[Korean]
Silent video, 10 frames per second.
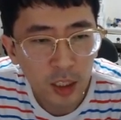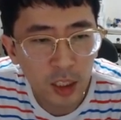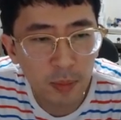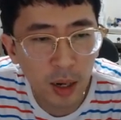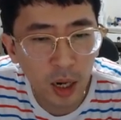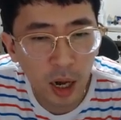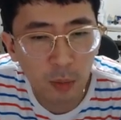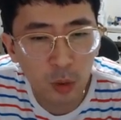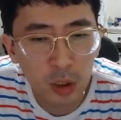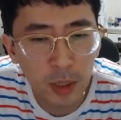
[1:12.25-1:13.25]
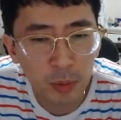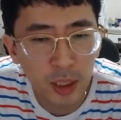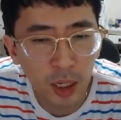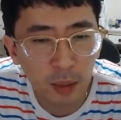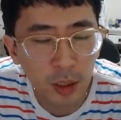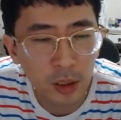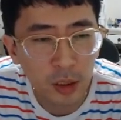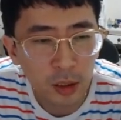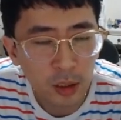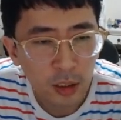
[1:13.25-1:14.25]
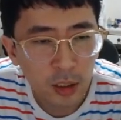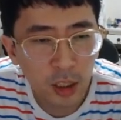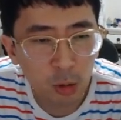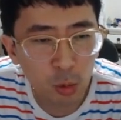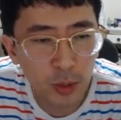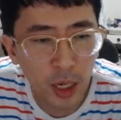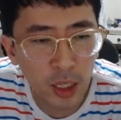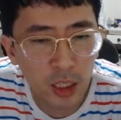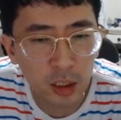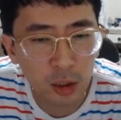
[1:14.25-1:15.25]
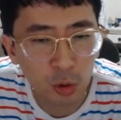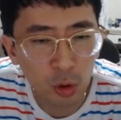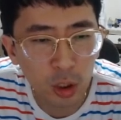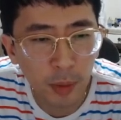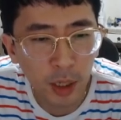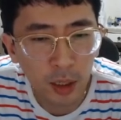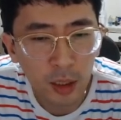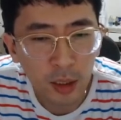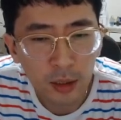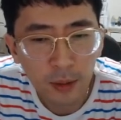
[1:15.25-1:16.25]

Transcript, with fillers: 기마가 아무 의미 없이 나가면은 이게 수비의 얘기거든요. 기마가.